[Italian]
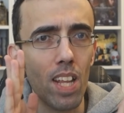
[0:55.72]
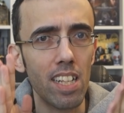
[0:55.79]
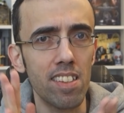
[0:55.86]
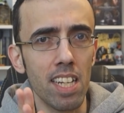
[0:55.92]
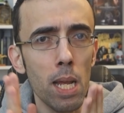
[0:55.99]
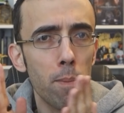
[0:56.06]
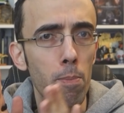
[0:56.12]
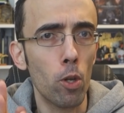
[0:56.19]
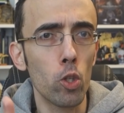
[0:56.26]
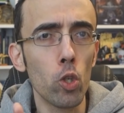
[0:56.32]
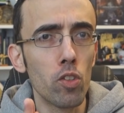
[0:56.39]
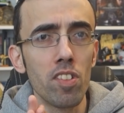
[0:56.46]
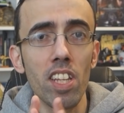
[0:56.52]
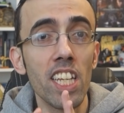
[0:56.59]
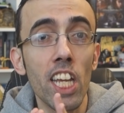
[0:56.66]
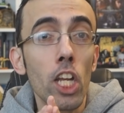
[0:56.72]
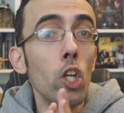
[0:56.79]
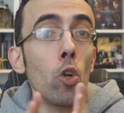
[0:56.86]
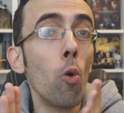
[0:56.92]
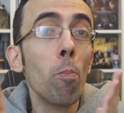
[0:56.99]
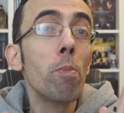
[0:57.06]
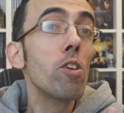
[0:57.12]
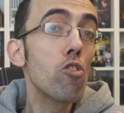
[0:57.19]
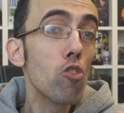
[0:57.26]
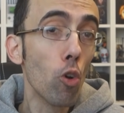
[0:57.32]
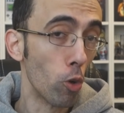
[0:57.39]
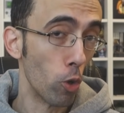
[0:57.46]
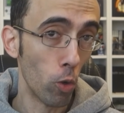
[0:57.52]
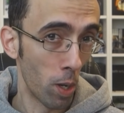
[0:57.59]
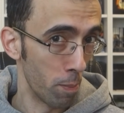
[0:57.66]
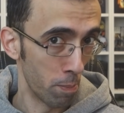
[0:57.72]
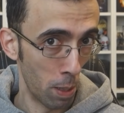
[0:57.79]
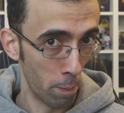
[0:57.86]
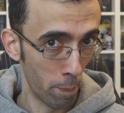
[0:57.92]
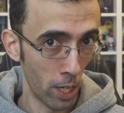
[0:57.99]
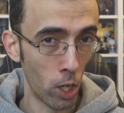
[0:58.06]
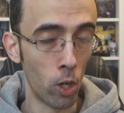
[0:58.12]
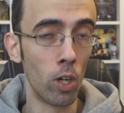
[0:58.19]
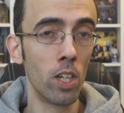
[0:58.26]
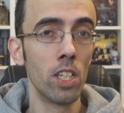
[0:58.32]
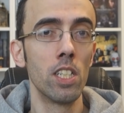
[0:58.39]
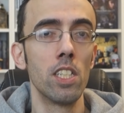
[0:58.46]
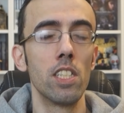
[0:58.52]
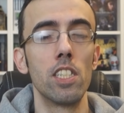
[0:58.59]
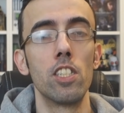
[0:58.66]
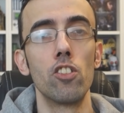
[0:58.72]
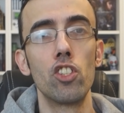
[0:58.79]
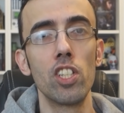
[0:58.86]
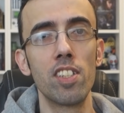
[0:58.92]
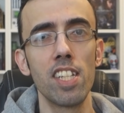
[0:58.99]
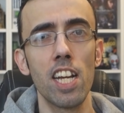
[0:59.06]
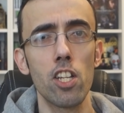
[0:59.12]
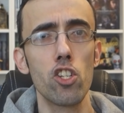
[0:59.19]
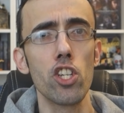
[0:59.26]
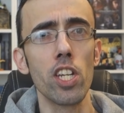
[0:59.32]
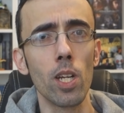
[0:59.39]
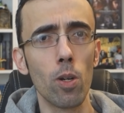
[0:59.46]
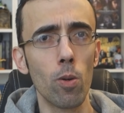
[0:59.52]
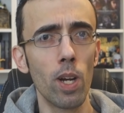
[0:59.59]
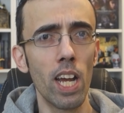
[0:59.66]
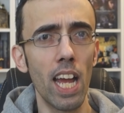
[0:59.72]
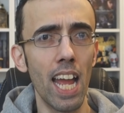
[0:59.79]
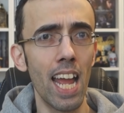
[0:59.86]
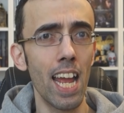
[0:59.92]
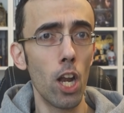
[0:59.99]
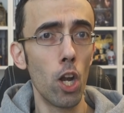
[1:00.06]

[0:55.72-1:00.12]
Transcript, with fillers: tra i prodotti che non mi sono MMO, GTA 5 è